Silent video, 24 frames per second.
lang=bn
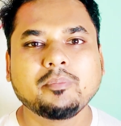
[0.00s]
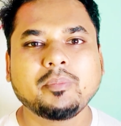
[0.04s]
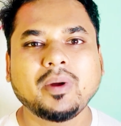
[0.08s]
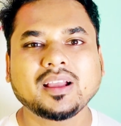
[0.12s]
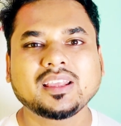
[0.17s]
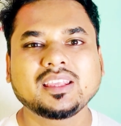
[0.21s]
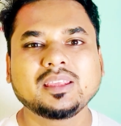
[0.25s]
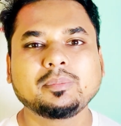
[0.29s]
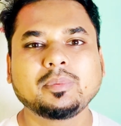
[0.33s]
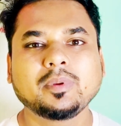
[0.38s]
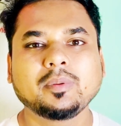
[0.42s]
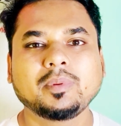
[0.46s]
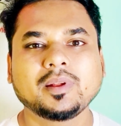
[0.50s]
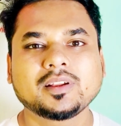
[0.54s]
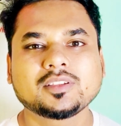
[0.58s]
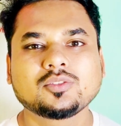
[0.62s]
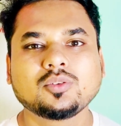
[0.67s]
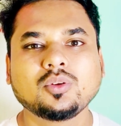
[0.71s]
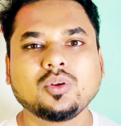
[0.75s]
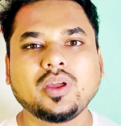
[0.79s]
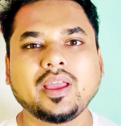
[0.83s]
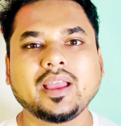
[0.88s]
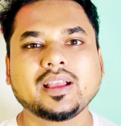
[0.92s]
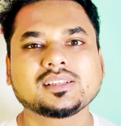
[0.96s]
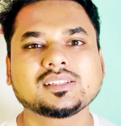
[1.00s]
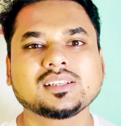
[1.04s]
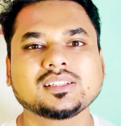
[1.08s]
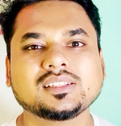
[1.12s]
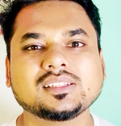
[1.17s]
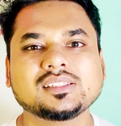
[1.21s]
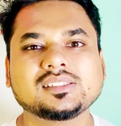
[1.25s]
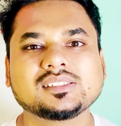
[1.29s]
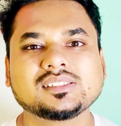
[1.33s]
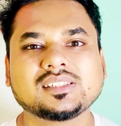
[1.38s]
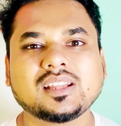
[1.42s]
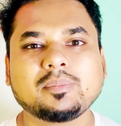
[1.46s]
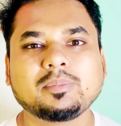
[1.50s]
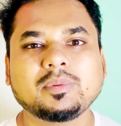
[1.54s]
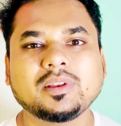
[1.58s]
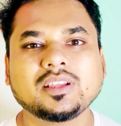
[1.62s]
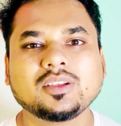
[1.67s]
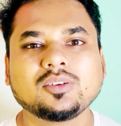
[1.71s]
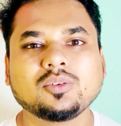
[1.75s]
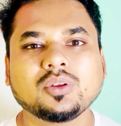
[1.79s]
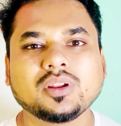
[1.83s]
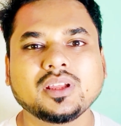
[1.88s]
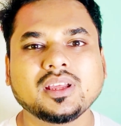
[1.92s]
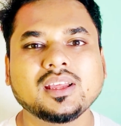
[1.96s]
বাকি পেপারসগুলো একসাথে
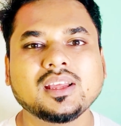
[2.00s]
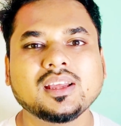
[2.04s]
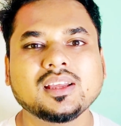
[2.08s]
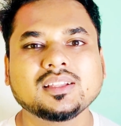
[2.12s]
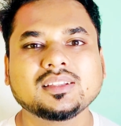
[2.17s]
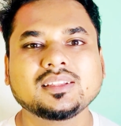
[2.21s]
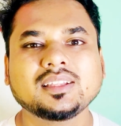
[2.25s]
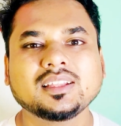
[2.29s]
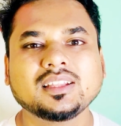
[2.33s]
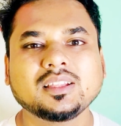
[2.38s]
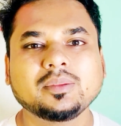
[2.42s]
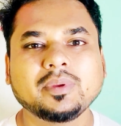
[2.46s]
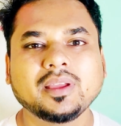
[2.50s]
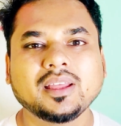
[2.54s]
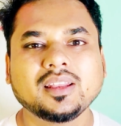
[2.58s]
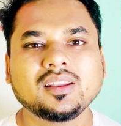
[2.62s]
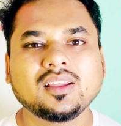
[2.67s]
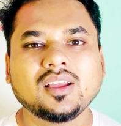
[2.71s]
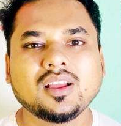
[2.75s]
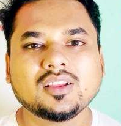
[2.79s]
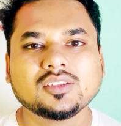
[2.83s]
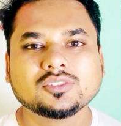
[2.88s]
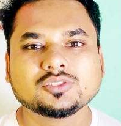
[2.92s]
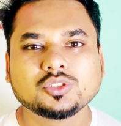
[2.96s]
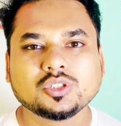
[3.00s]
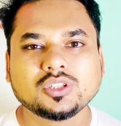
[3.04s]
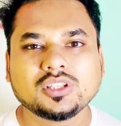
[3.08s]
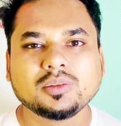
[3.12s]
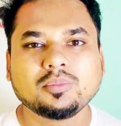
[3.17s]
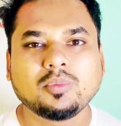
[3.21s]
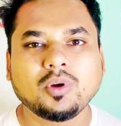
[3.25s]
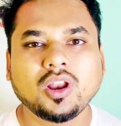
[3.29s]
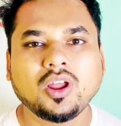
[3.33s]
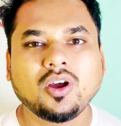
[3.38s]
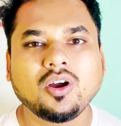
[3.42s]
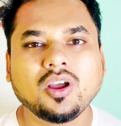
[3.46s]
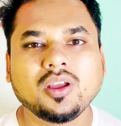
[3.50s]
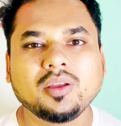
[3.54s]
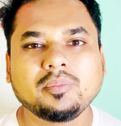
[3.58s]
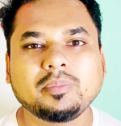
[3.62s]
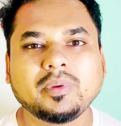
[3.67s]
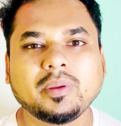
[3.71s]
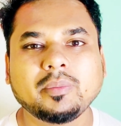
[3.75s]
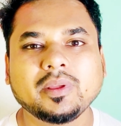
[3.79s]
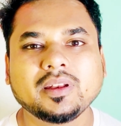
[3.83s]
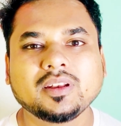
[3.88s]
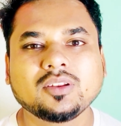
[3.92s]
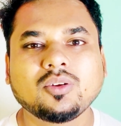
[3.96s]
স্ট্যাপলিং করে দিয়ে দেবেন যদি বলা হয়
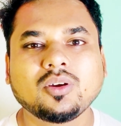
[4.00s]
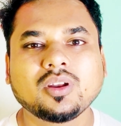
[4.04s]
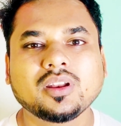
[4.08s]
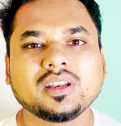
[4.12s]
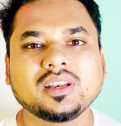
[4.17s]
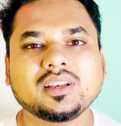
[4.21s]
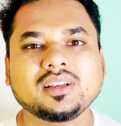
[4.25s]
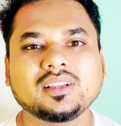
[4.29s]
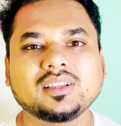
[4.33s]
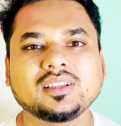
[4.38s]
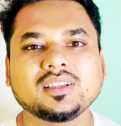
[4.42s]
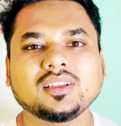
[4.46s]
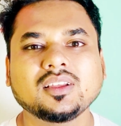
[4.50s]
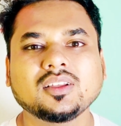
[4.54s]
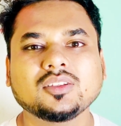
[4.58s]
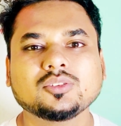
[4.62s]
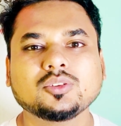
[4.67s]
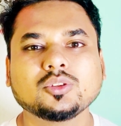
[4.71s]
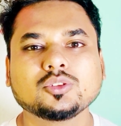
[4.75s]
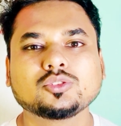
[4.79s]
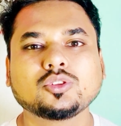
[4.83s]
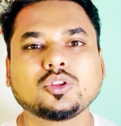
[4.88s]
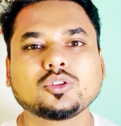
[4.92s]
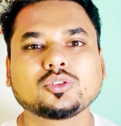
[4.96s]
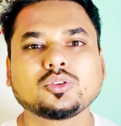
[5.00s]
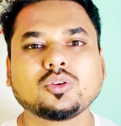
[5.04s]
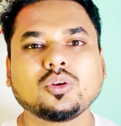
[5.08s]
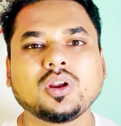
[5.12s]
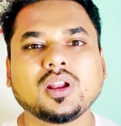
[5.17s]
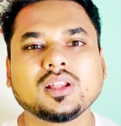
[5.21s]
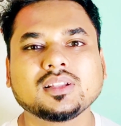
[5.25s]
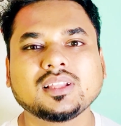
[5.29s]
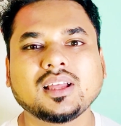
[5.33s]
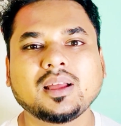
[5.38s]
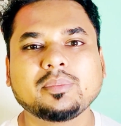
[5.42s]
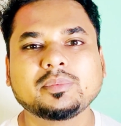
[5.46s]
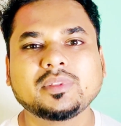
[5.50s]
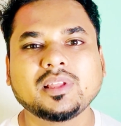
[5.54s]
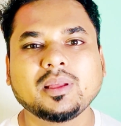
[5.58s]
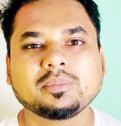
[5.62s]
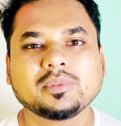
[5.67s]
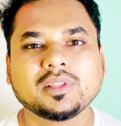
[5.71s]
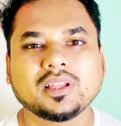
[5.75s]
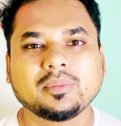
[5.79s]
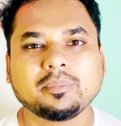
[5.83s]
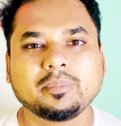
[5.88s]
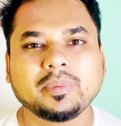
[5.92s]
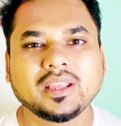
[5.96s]
পেমেন্ট করেননি তো তৎক্ষণাৎ আপনি
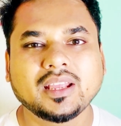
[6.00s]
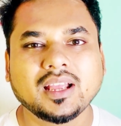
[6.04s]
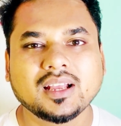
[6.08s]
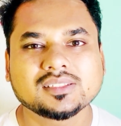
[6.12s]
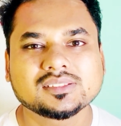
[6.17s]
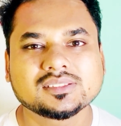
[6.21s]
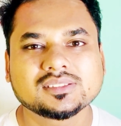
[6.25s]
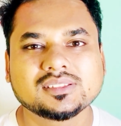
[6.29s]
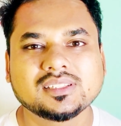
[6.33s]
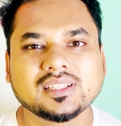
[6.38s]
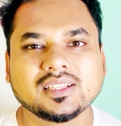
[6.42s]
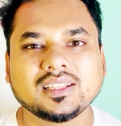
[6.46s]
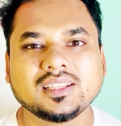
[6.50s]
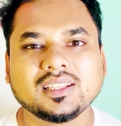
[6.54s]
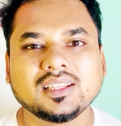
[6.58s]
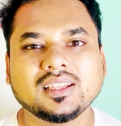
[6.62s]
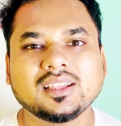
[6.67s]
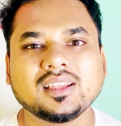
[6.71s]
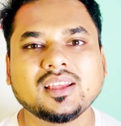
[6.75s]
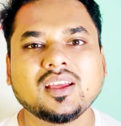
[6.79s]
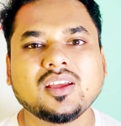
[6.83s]
আপনার বিকাশ থেকে